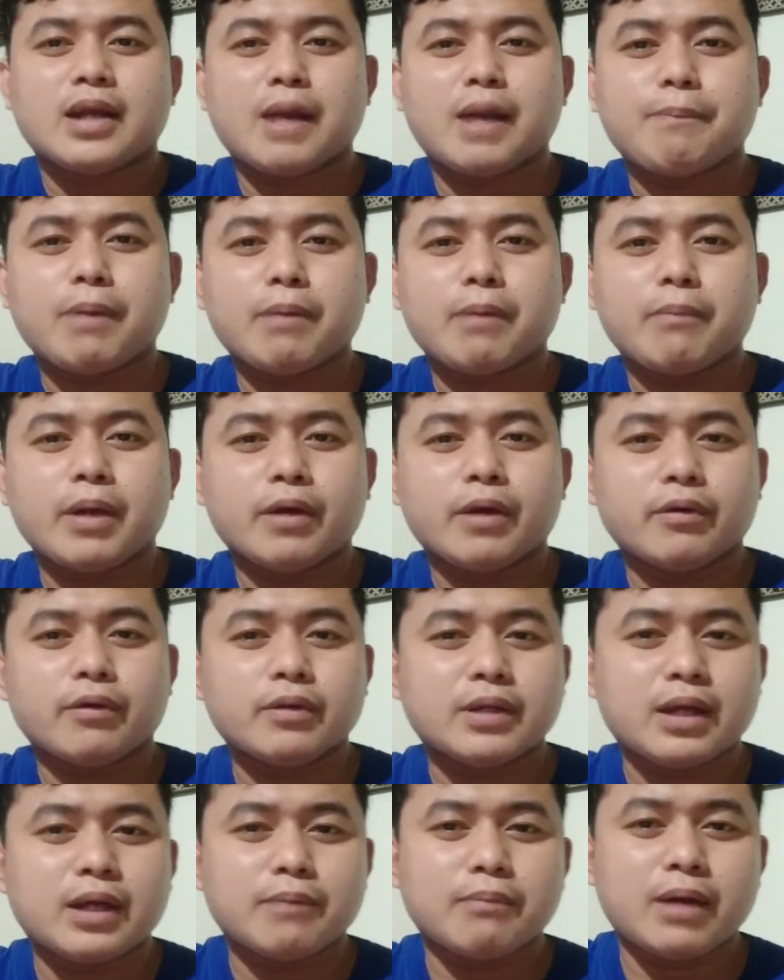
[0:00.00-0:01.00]
Kapag
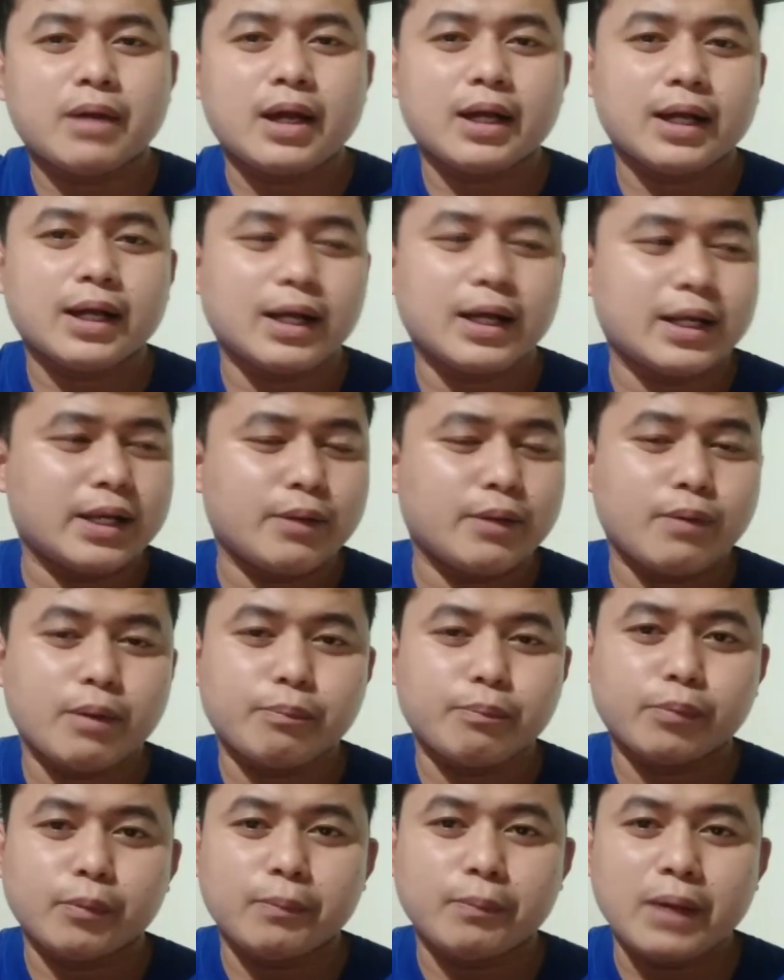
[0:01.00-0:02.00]
mayroon kang mga
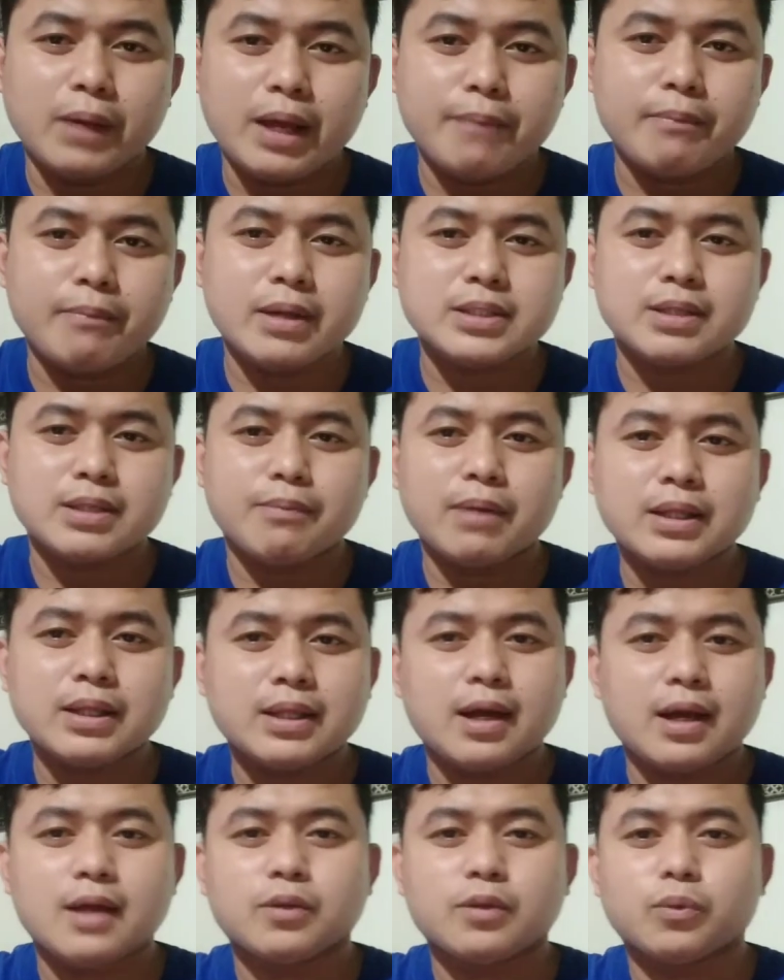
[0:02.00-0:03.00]
karaniwang problema sa
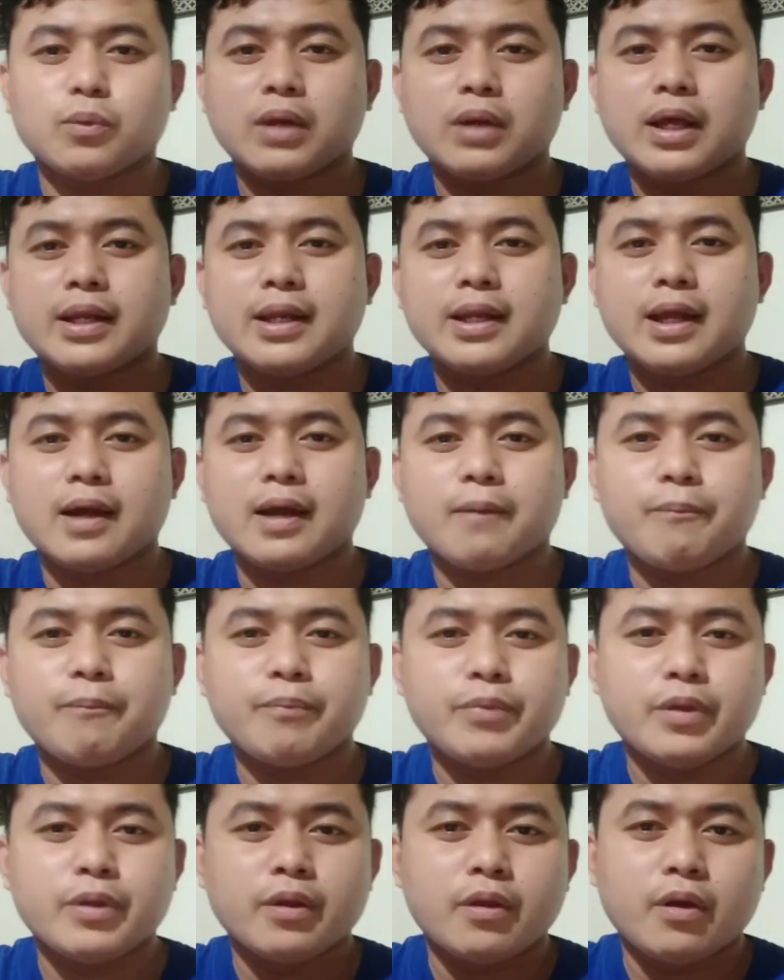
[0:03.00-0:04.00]
mata tulad ng
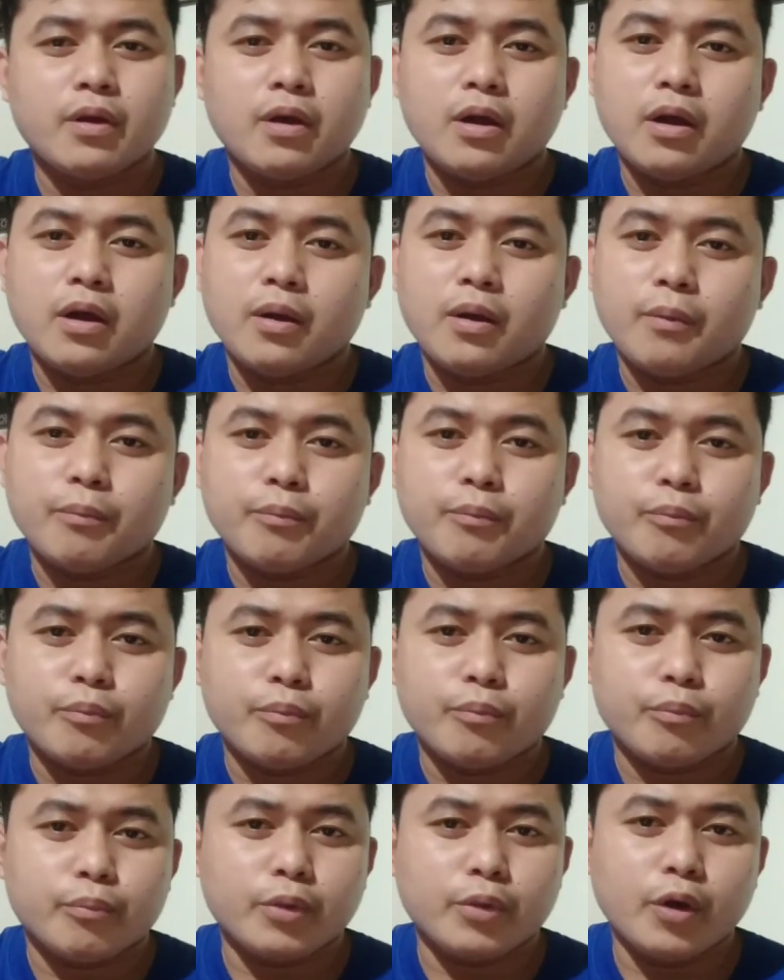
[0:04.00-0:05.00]

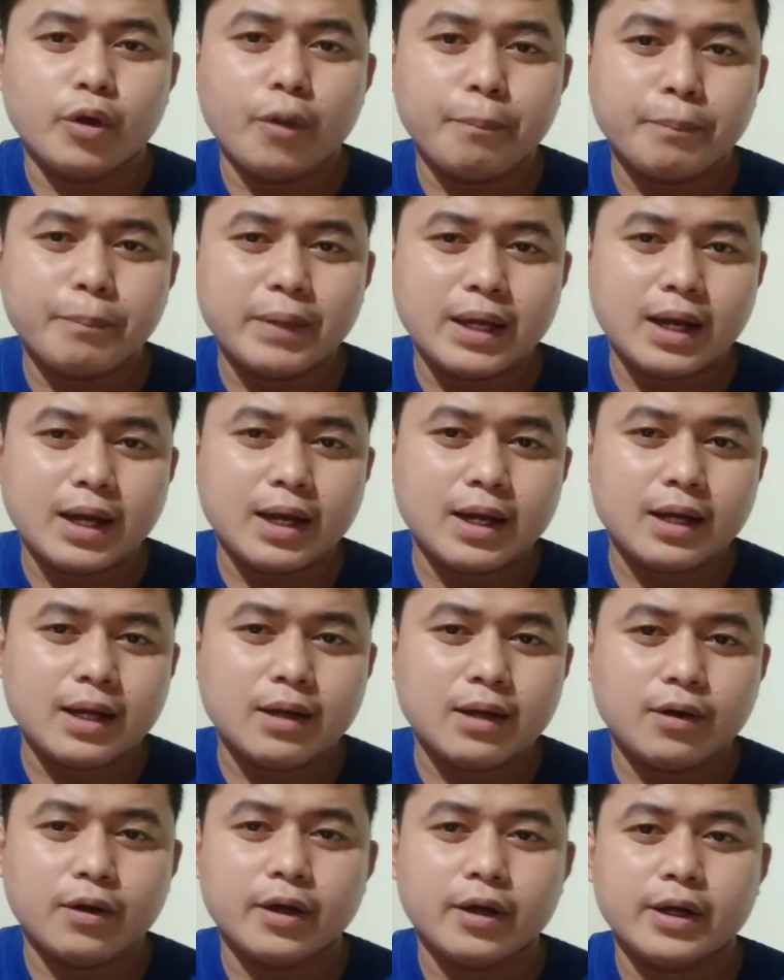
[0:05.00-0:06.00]

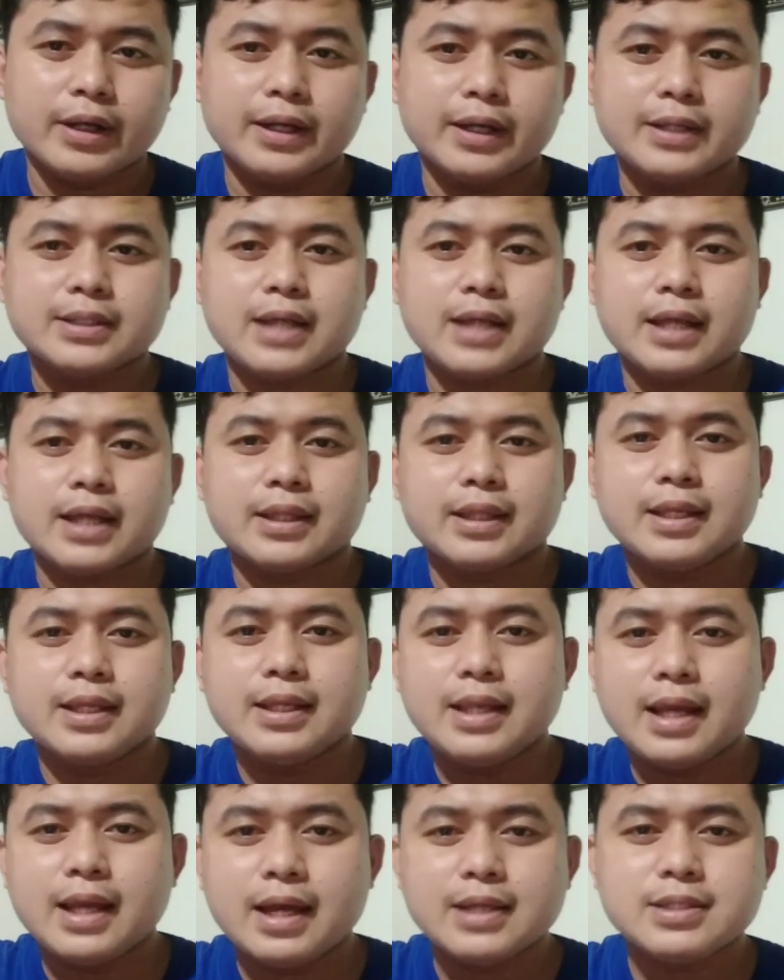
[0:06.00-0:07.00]
myopia or
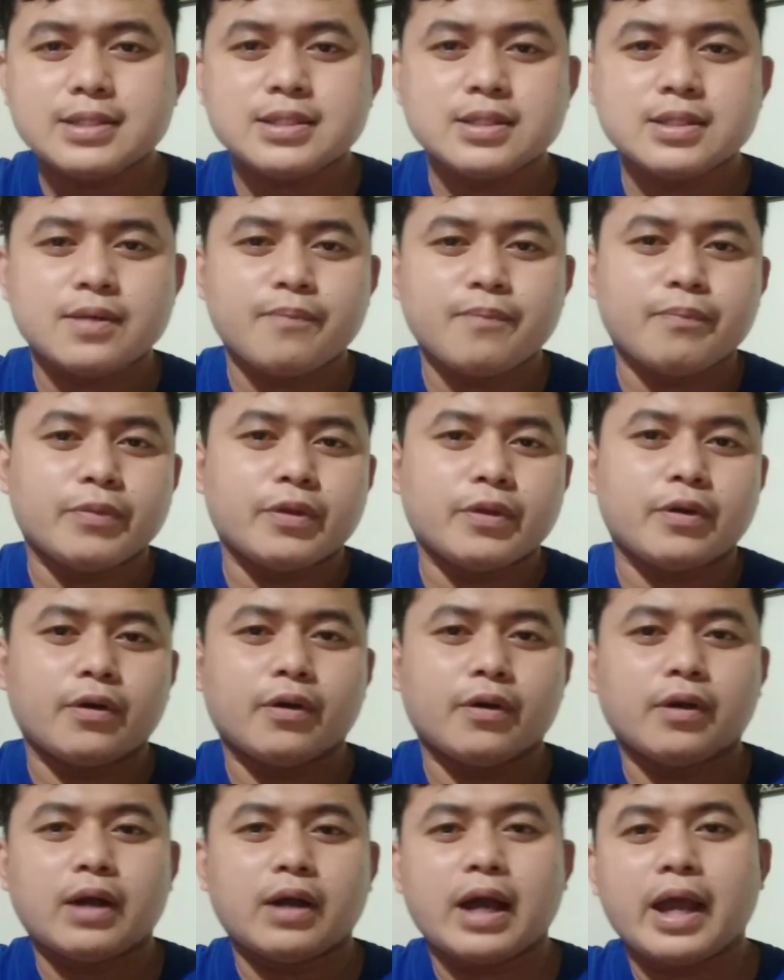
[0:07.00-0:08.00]
nearsightedness
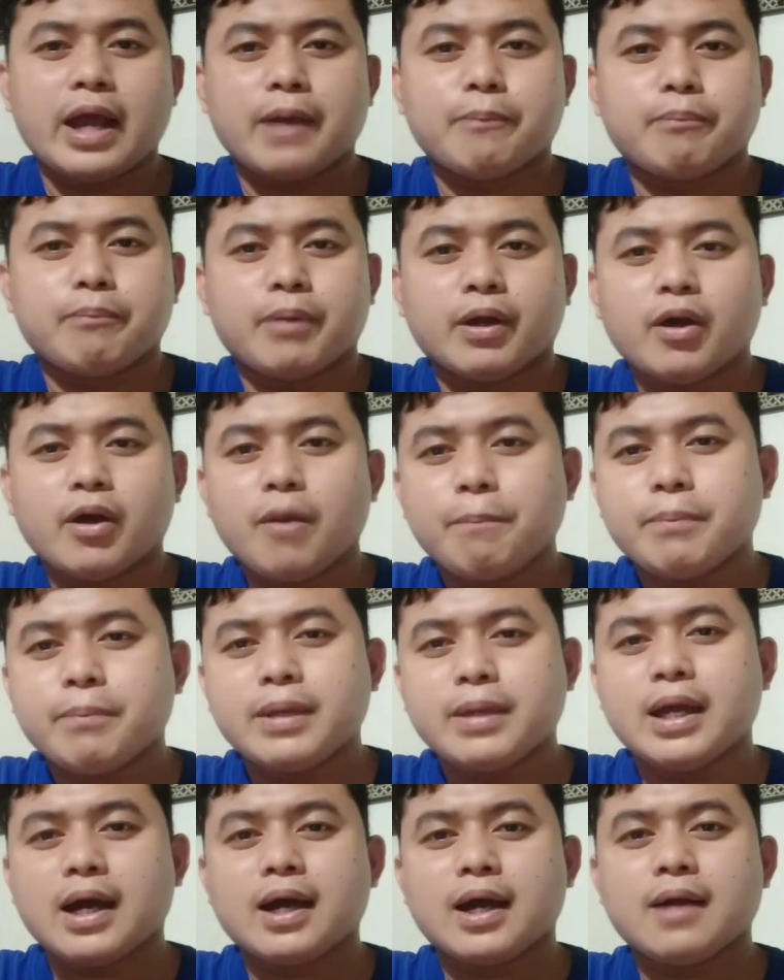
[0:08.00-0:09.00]
or
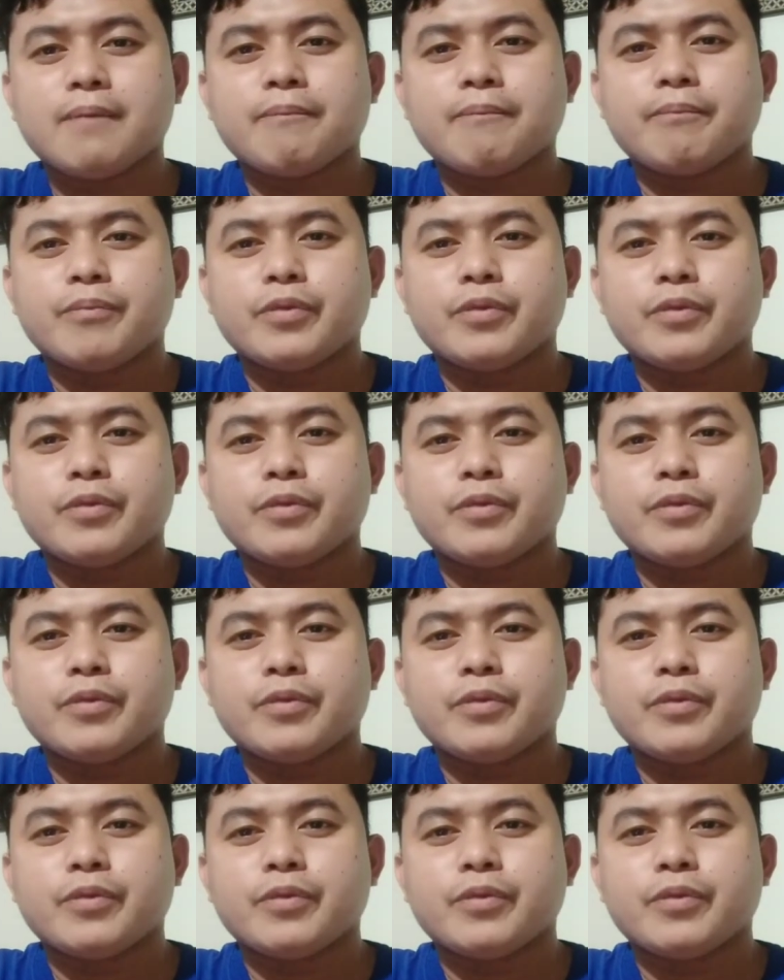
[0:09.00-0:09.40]
hyperopia